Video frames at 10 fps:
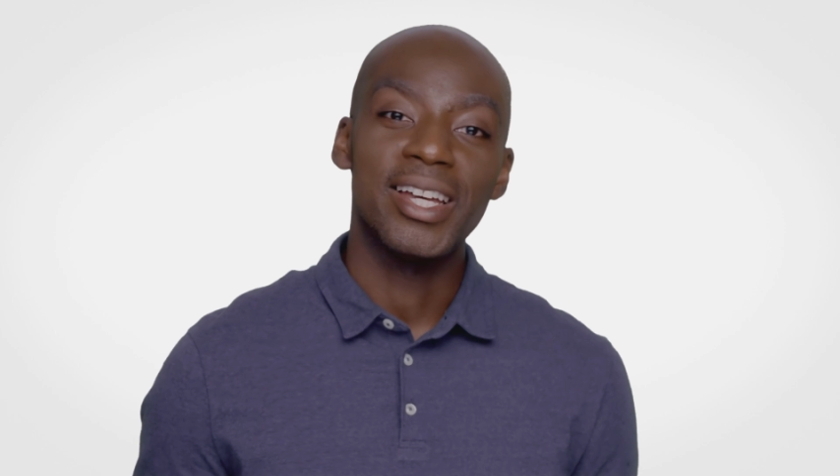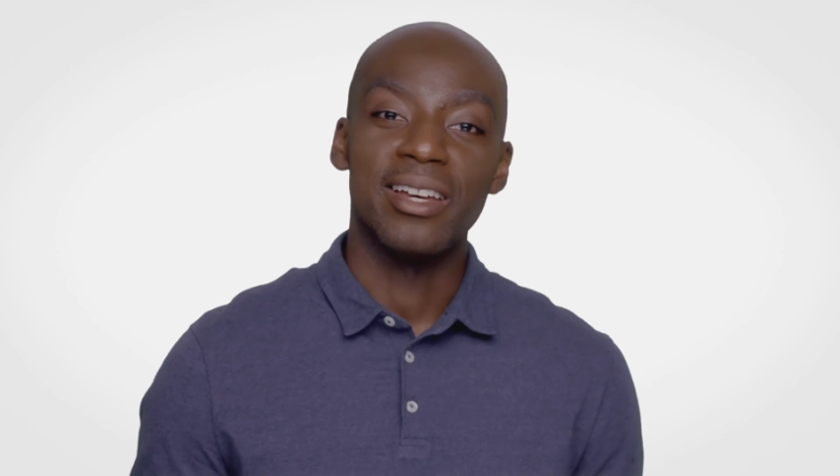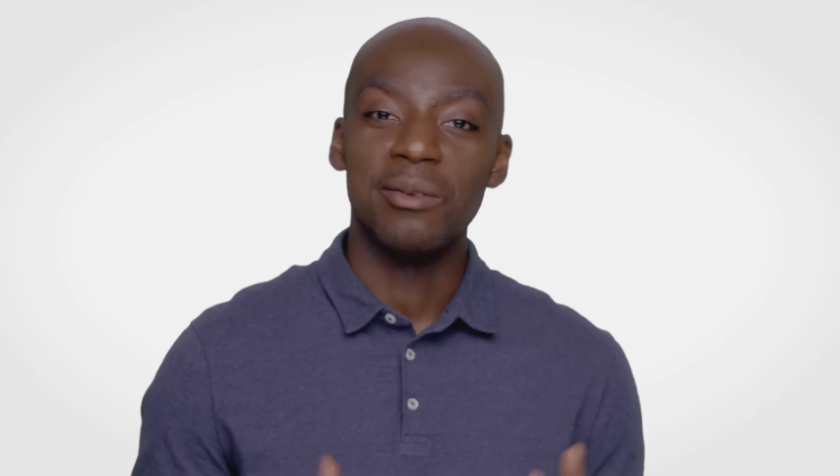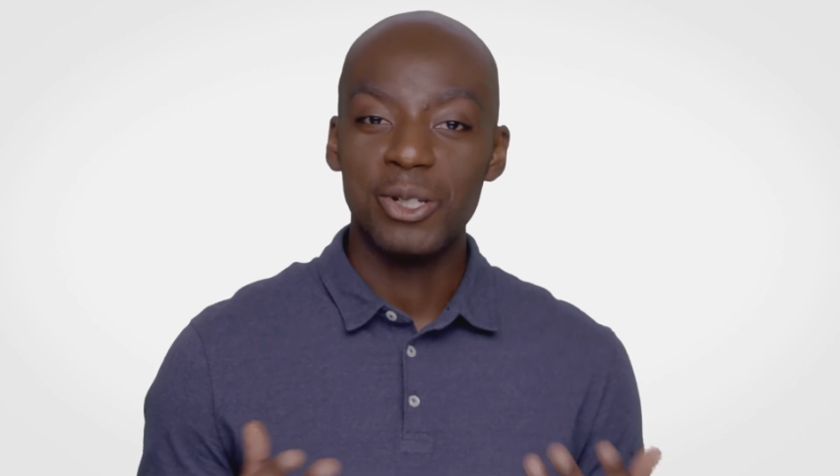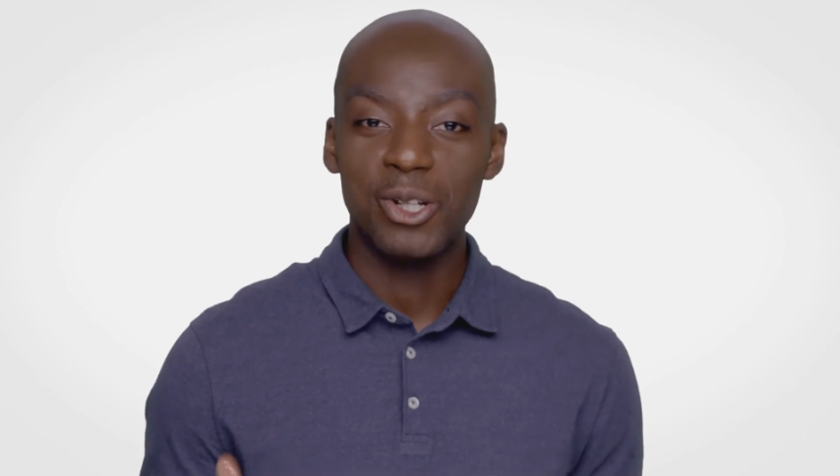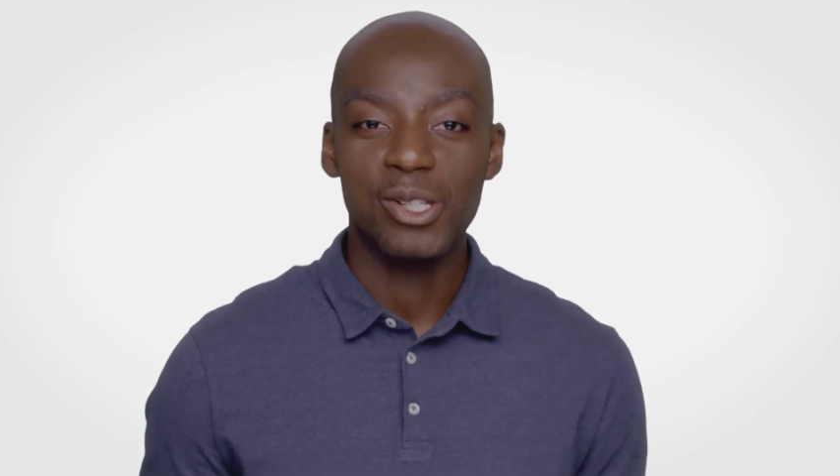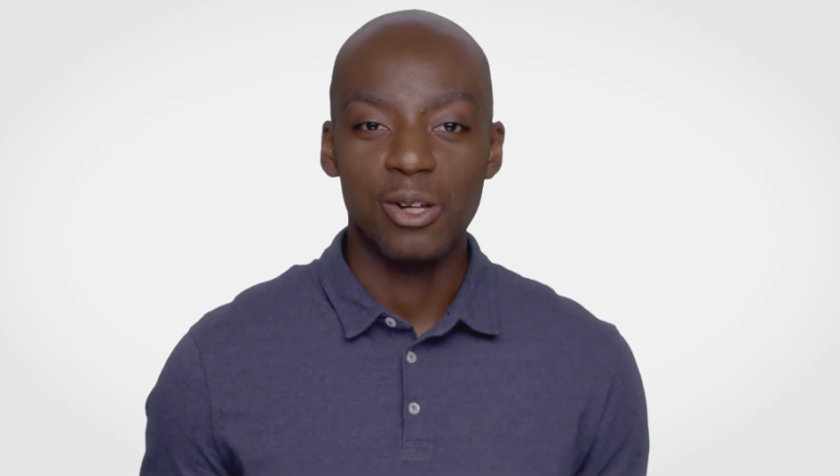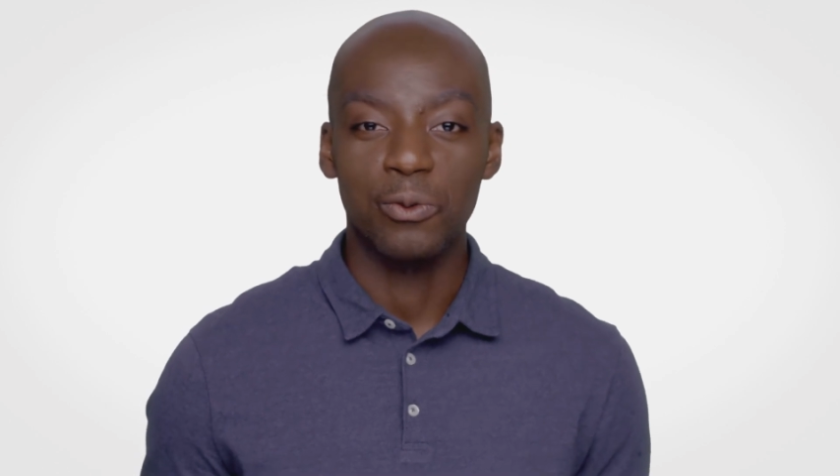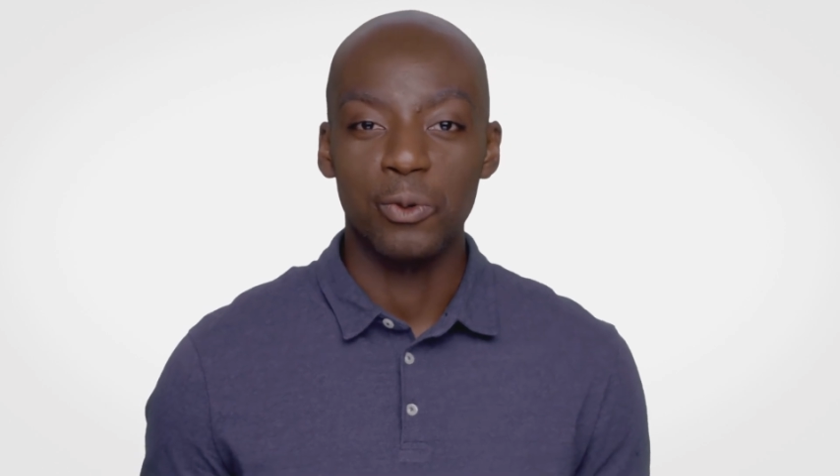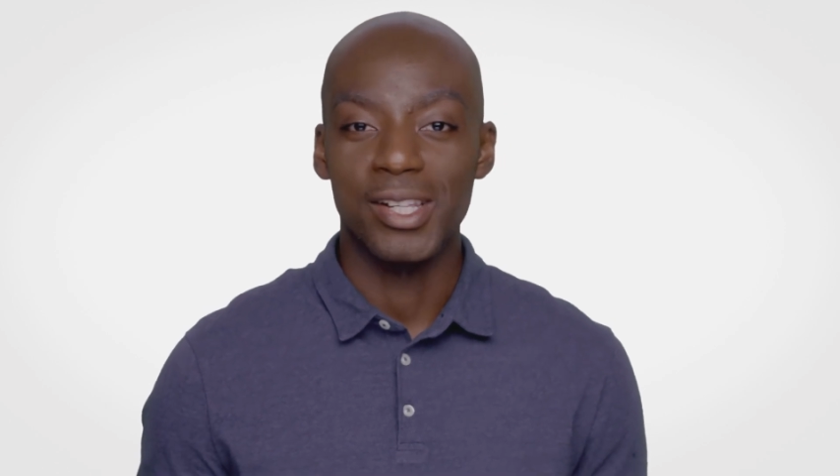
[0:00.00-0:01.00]
der
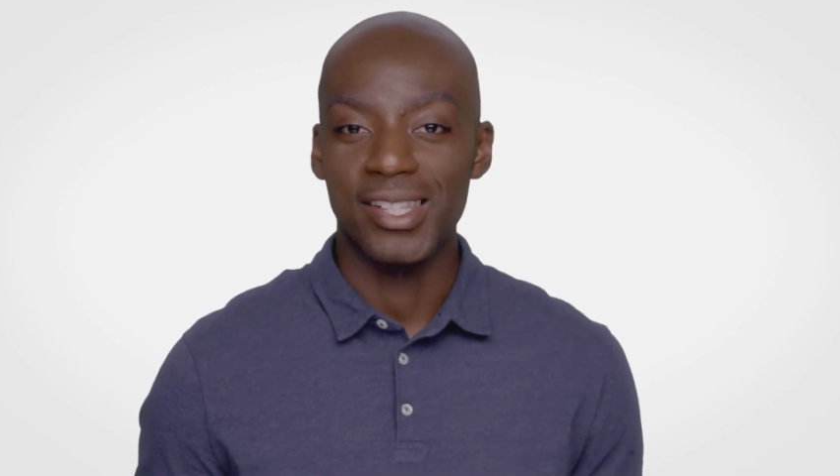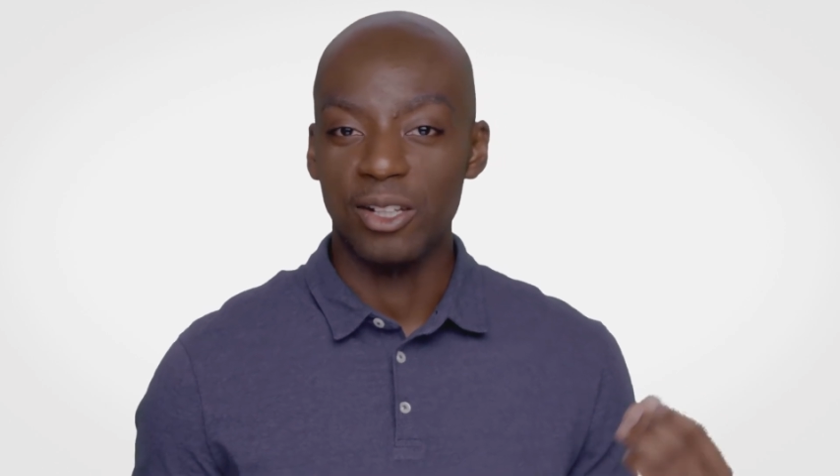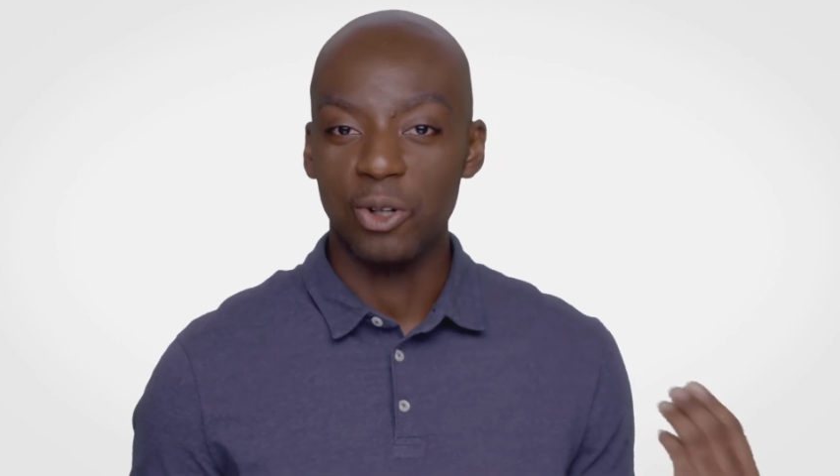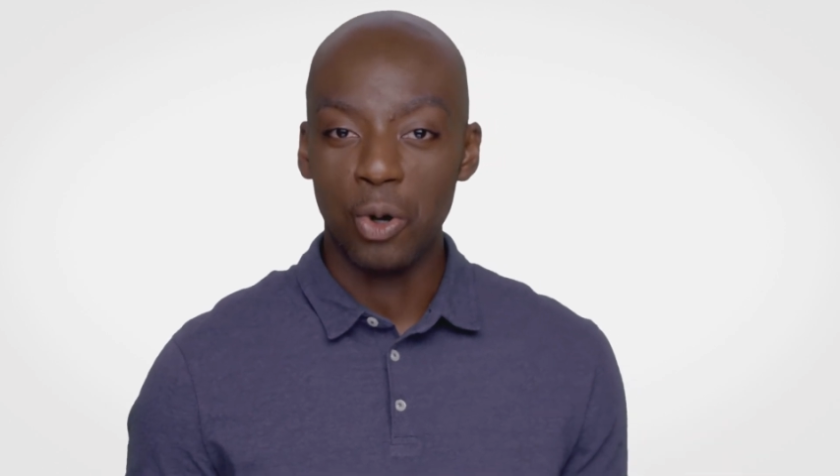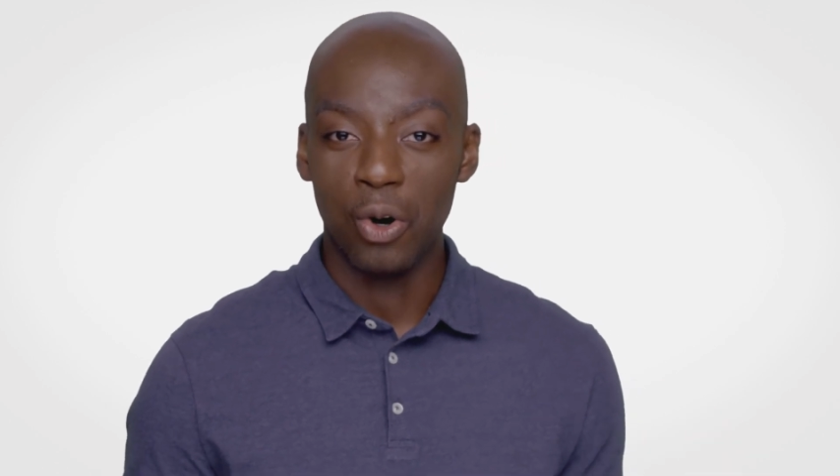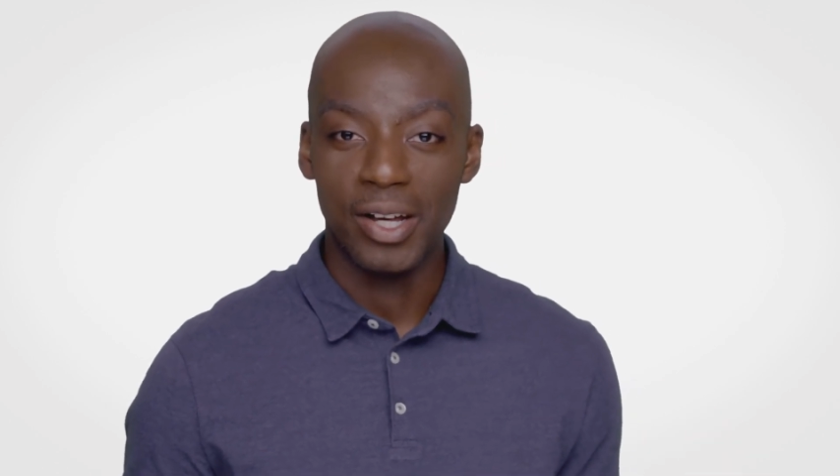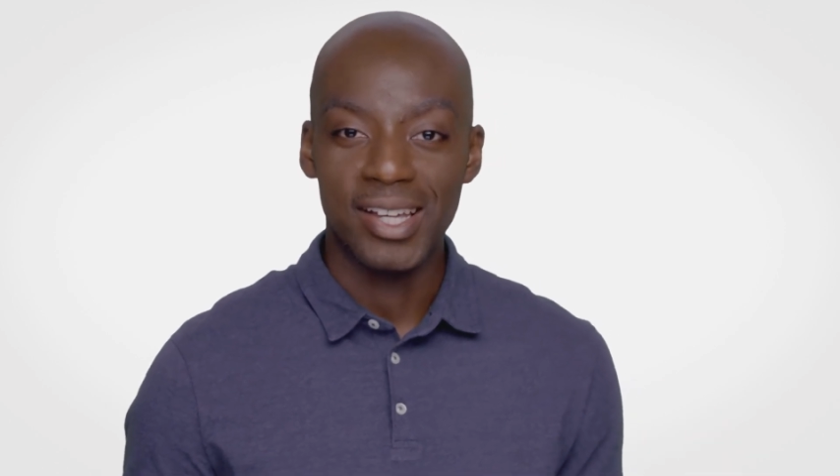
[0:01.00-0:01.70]
Imaging-Software ZenCore